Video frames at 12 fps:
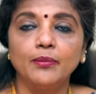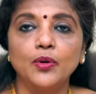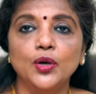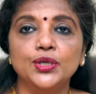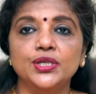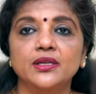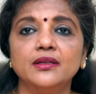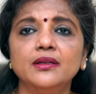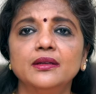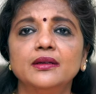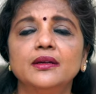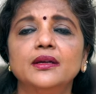அபார்ஷன்
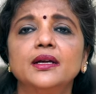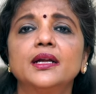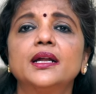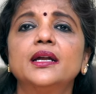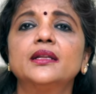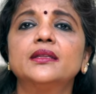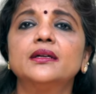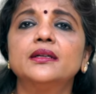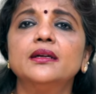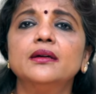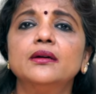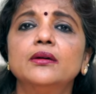கிட்டத்தட்ட